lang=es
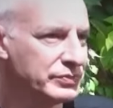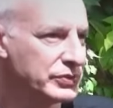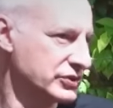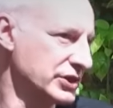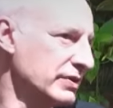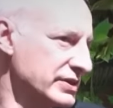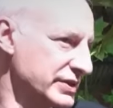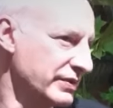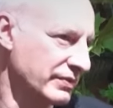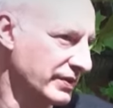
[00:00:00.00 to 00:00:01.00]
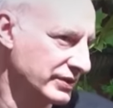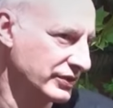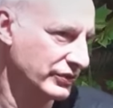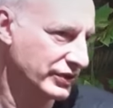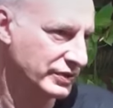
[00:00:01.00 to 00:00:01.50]
imposible cebar mate.
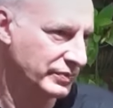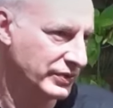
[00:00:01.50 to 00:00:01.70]
Sí, o este